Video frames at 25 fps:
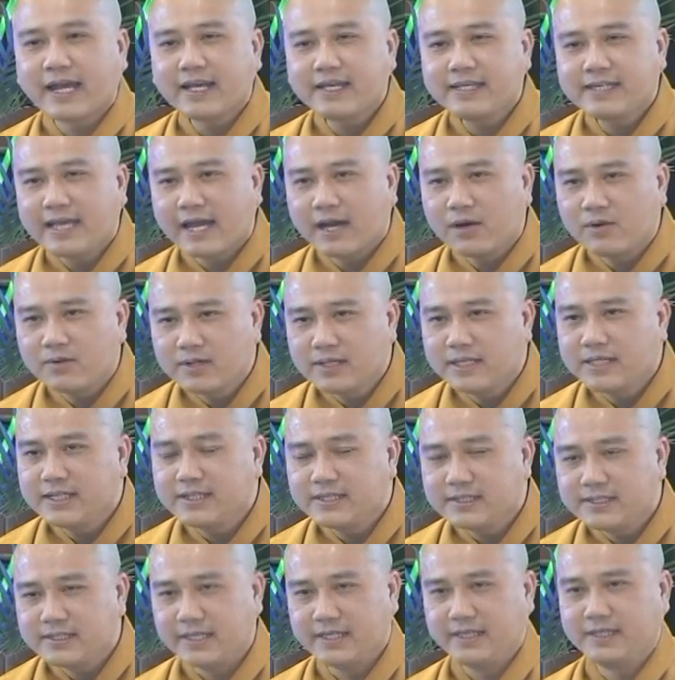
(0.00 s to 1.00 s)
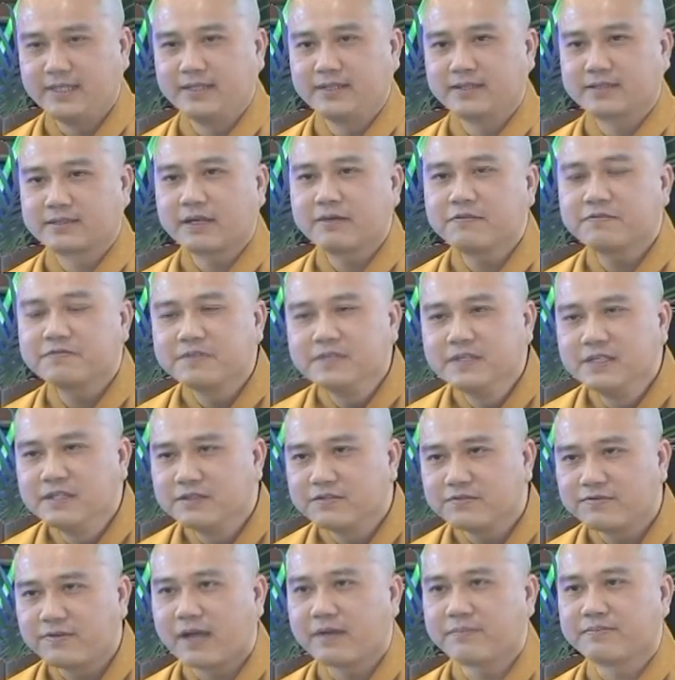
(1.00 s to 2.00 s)
cái giáo lý gì, cái
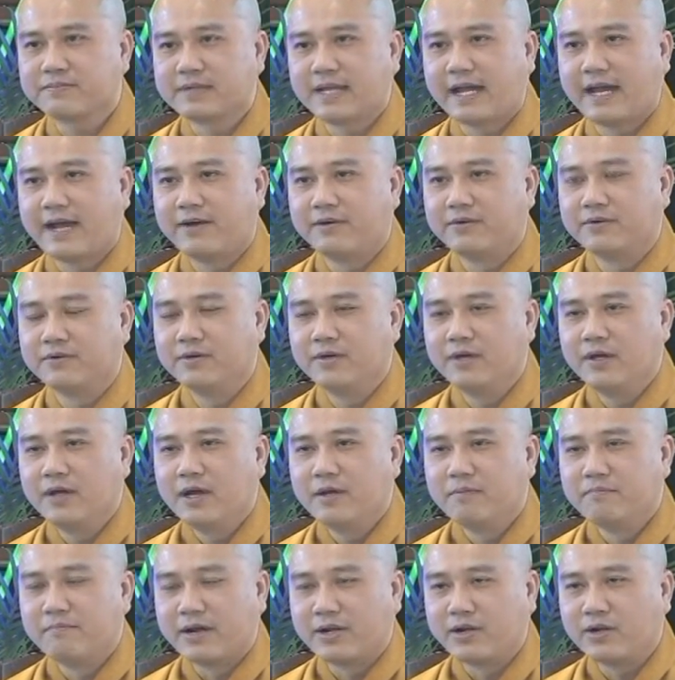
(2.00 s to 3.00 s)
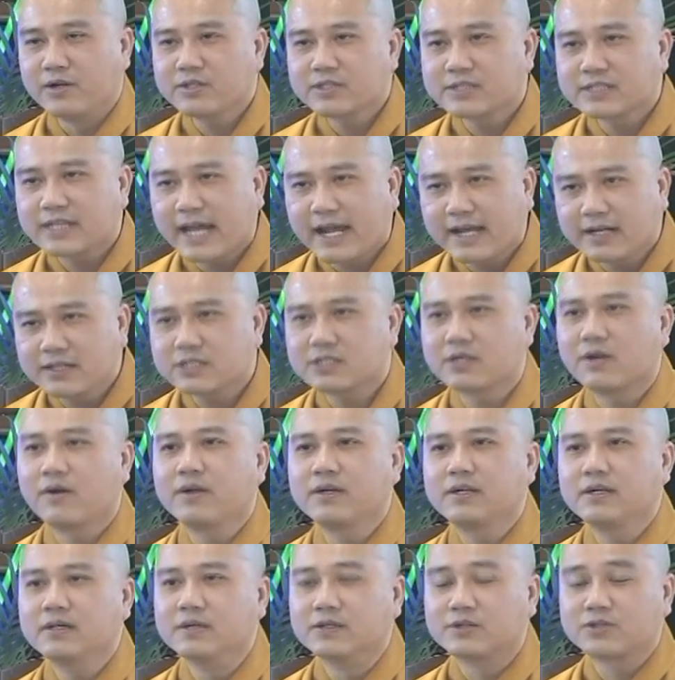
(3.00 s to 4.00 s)
phương pháp nào mà nó sáng
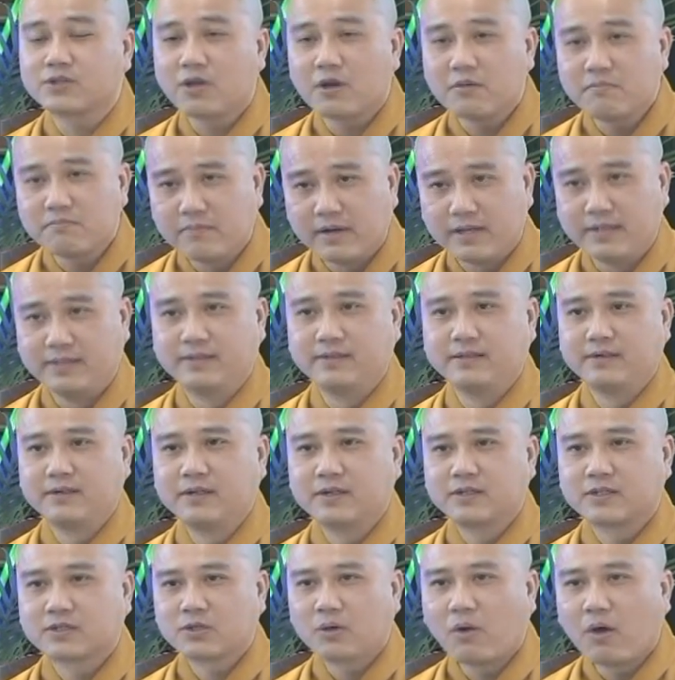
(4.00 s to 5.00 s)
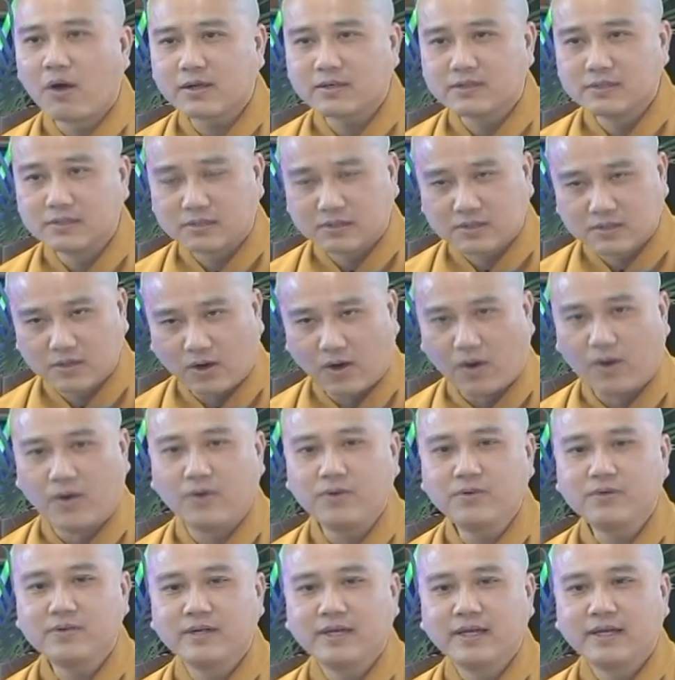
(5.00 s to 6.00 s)
soi được cho mình thoát được
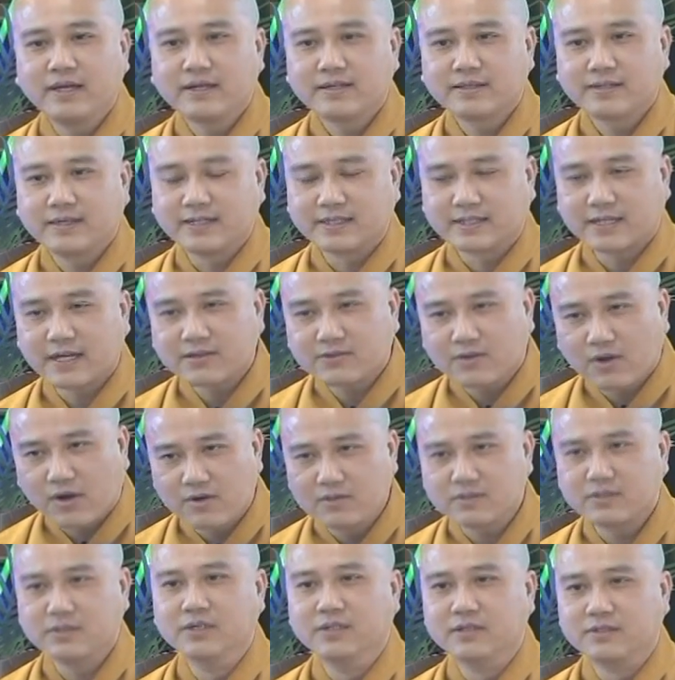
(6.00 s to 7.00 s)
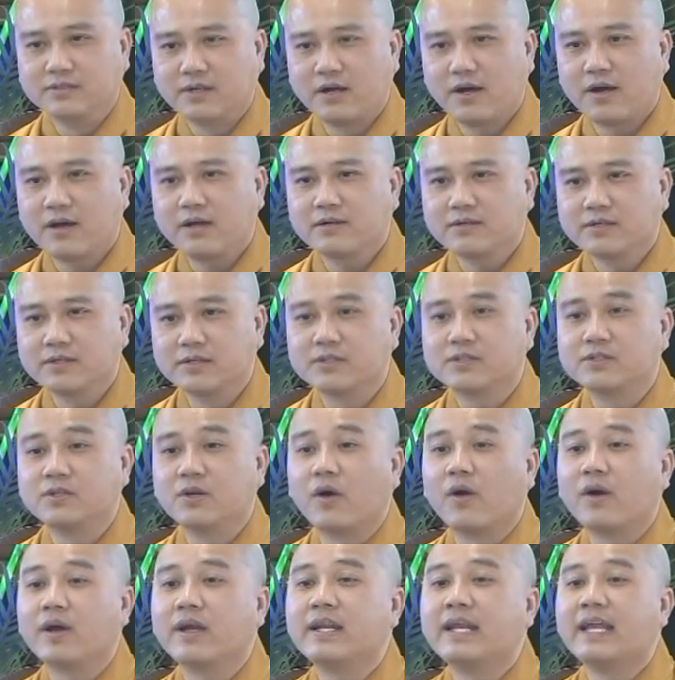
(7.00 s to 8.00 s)
khổ thì cái con đường đó
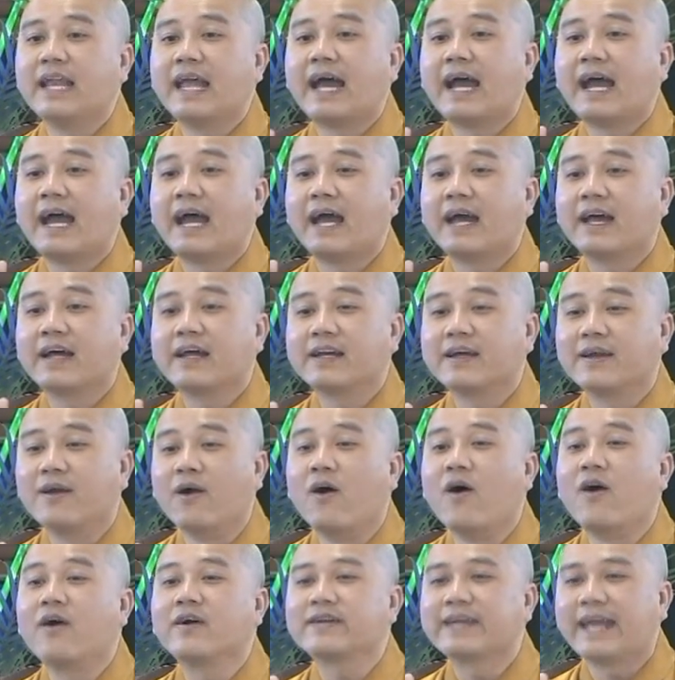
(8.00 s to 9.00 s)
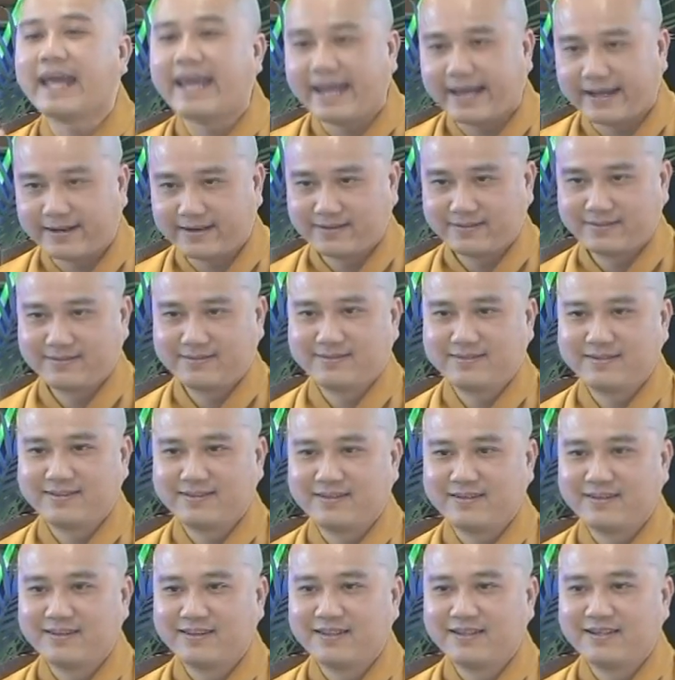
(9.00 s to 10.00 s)
được gọi là ngọn đèn.
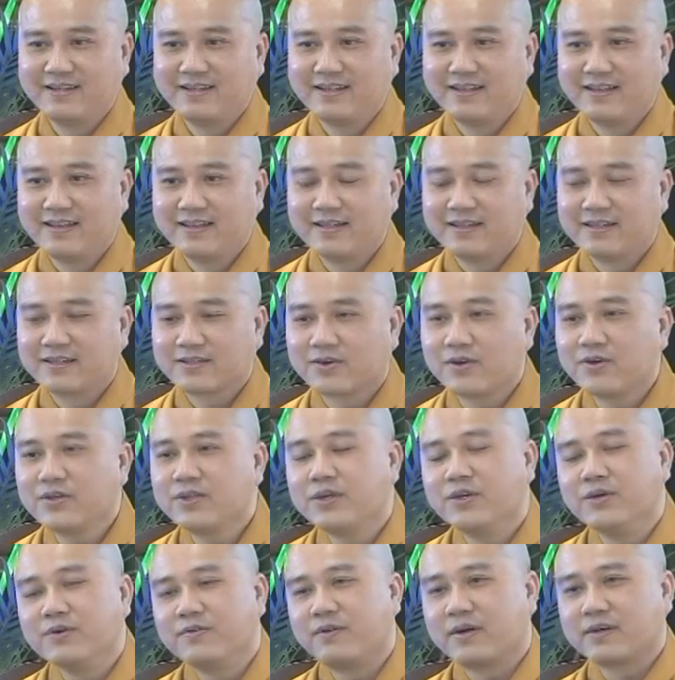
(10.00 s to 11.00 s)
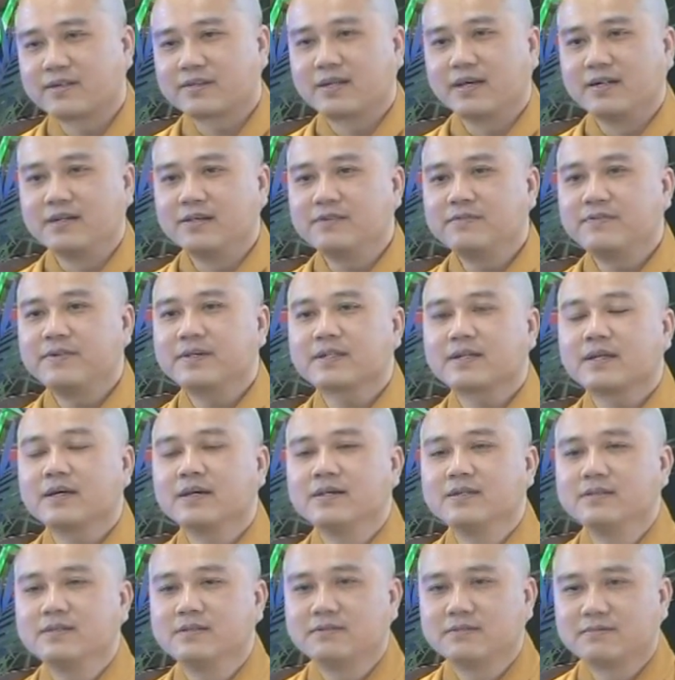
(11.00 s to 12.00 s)
Có nhiều Phật tử viết
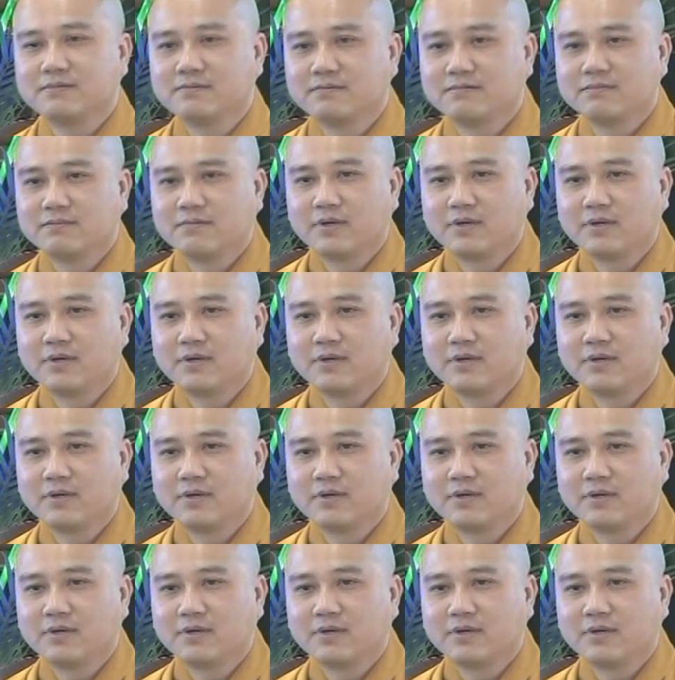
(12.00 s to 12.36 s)
thư: